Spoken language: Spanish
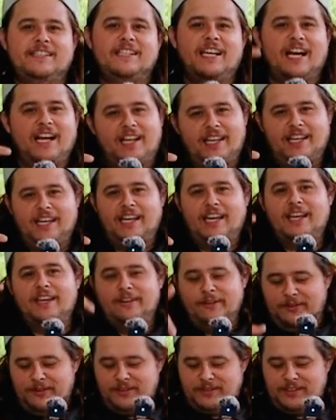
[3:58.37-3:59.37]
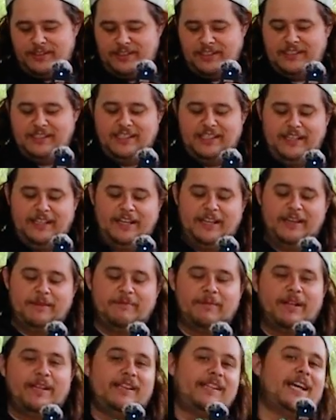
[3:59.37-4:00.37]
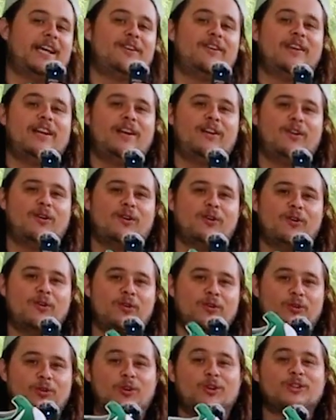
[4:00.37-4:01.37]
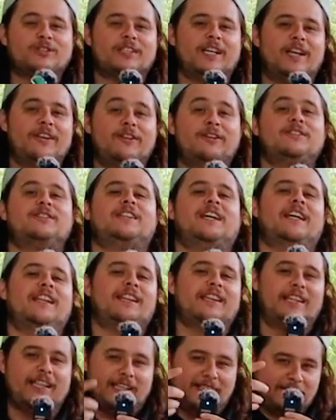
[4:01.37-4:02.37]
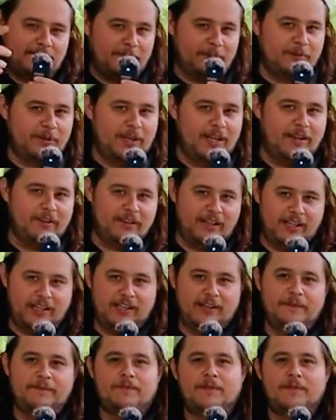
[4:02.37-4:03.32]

ya que ellos inventaron el logo dos años antes, ¿cómo la ven?